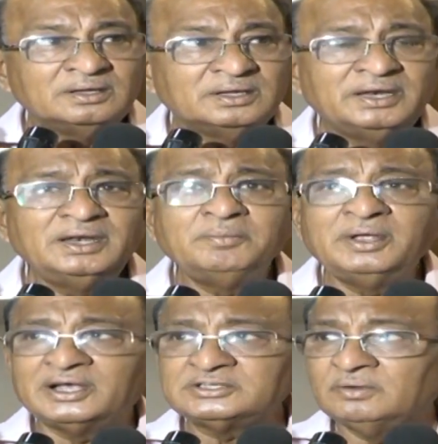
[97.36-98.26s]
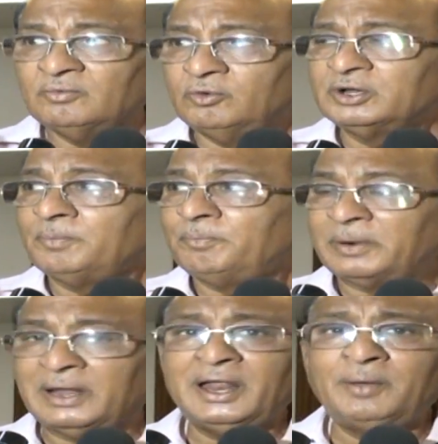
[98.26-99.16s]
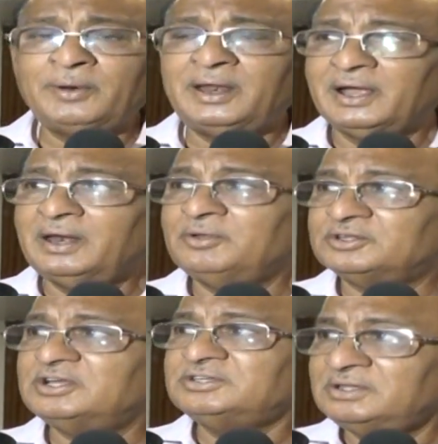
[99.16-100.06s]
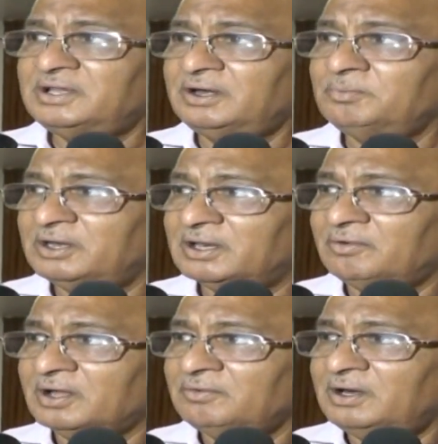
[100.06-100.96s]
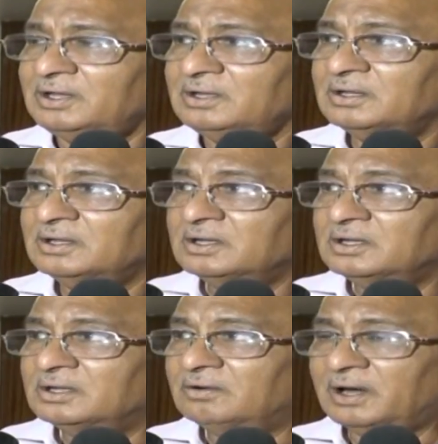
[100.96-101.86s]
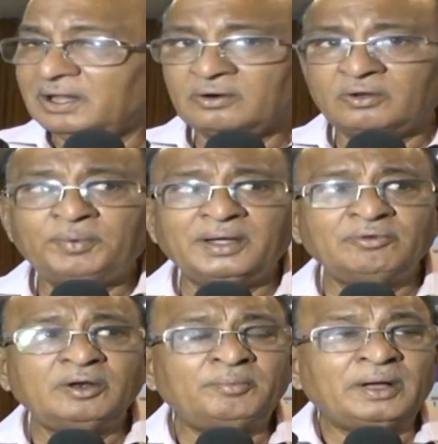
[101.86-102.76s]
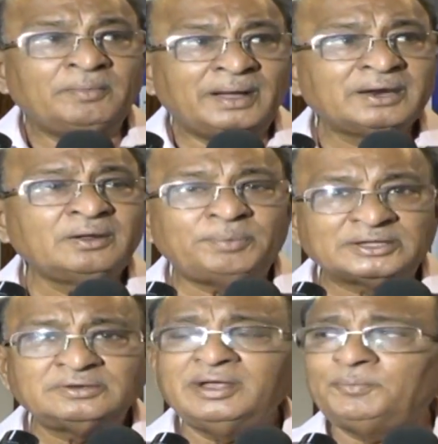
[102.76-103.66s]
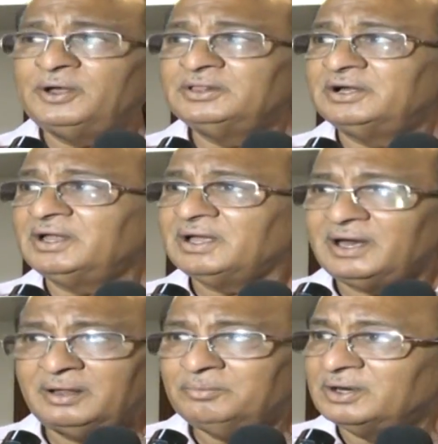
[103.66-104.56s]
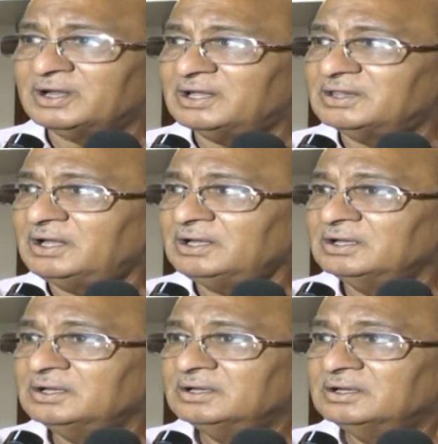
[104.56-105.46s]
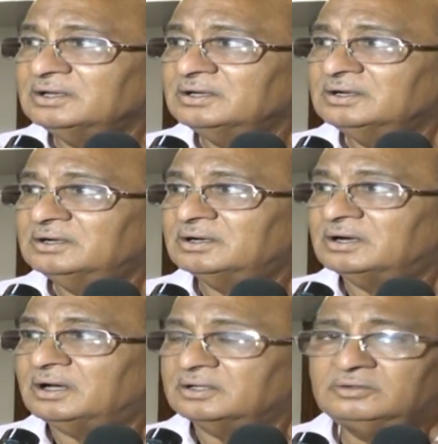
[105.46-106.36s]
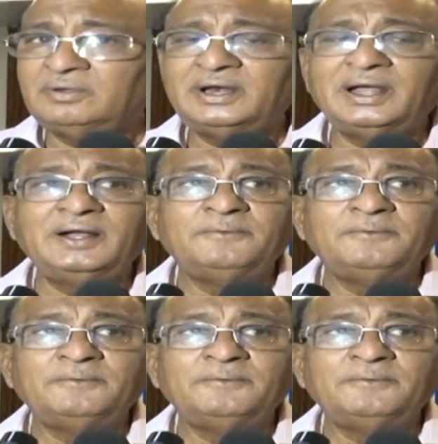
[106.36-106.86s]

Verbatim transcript: ఇవన్నీ మీ ఊరికి ప్రేలాపంలో కానీ మీరు చేసింది ఏంటి మీ నిర్వాహకం ఏంటి ఇవాళ రూపాయి విలువ మార్గం పతమైపోయిందంటే కారణం మీరు కాదా అందువల్ల